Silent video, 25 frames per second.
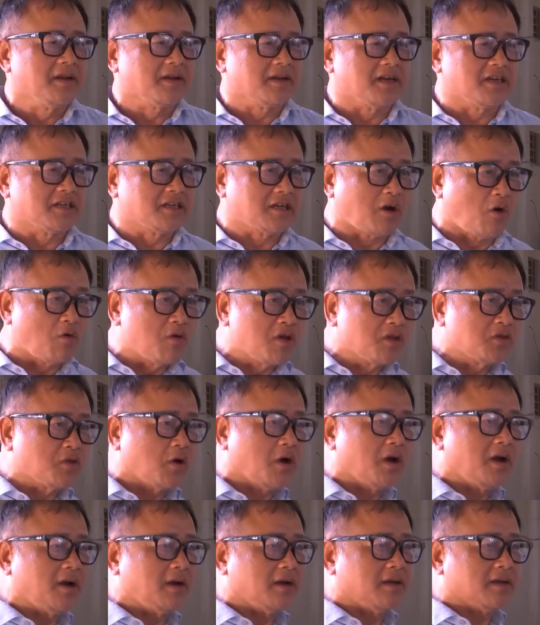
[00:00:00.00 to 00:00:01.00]
Đằng sau lưng
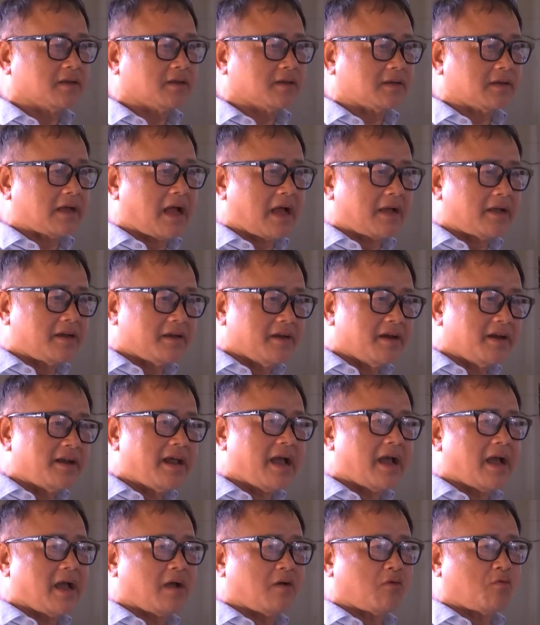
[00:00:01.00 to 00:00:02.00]
tôi là các cái đơn
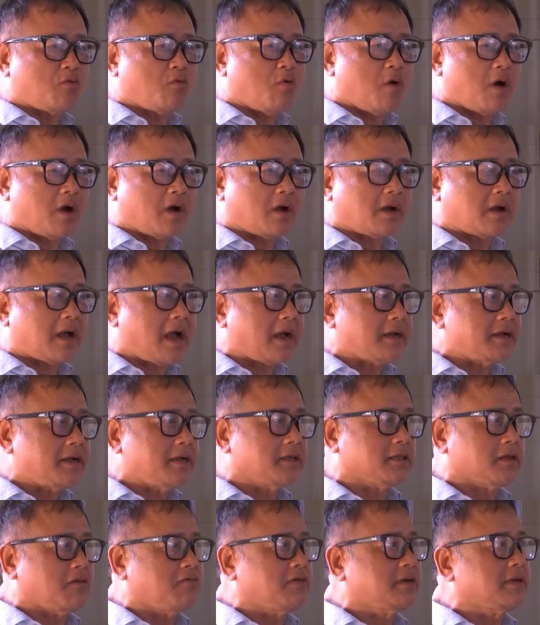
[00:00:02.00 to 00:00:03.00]
hàng của các cái
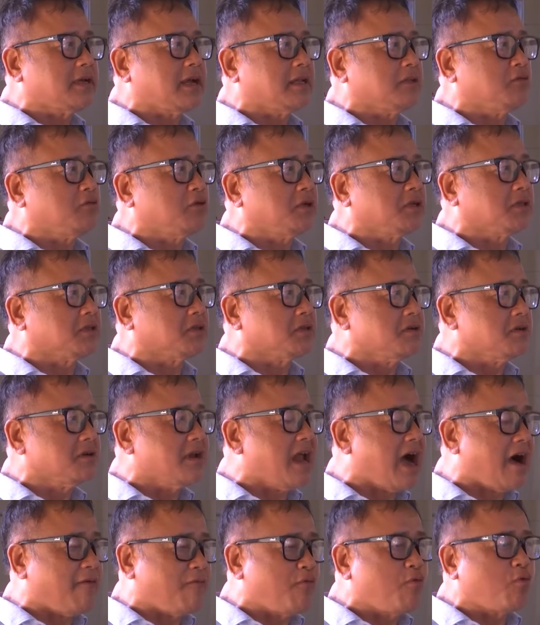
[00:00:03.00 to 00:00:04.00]
hệ thống khách sạn du lịch từ
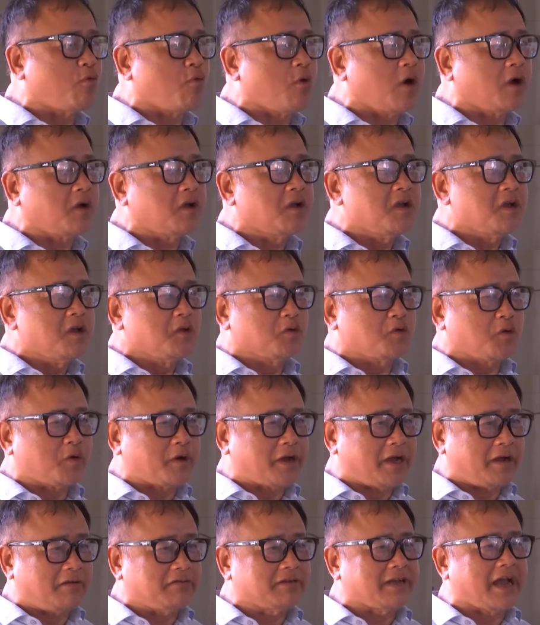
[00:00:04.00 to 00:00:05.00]
đảo Phú Quốc cho
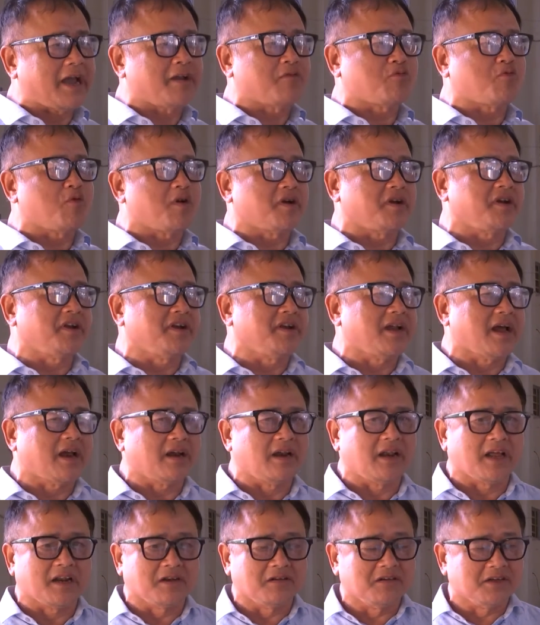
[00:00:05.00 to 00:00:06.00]
kéo dài Quảng Ninh
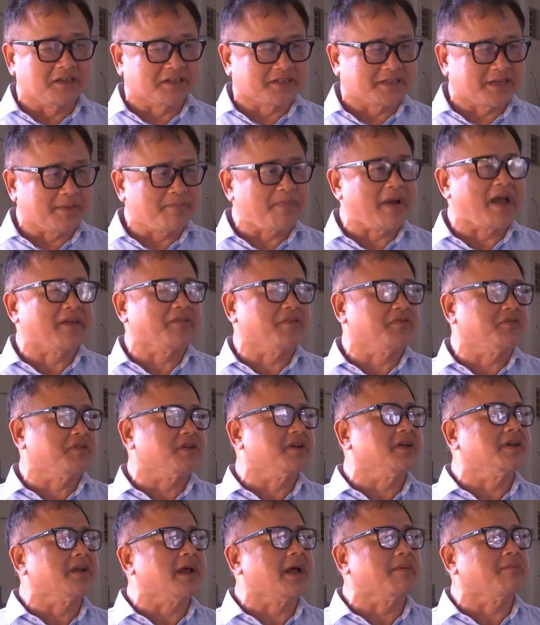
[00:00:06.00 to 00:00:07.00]
đang lần lượt xếp hàng theo
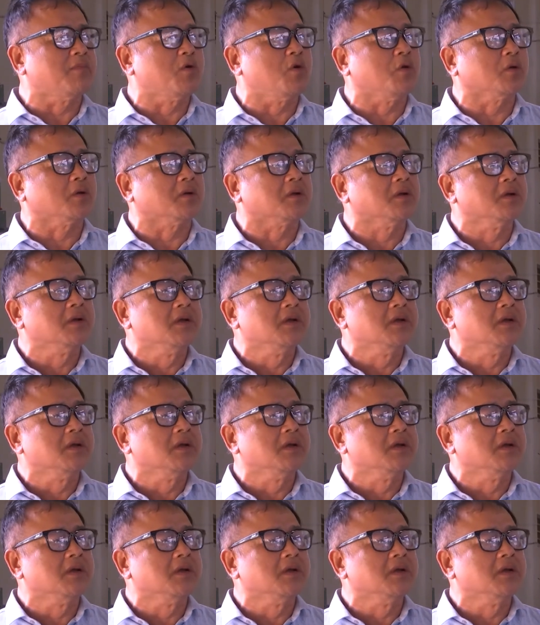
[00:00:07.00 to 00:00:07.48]
từng đơn hàng một.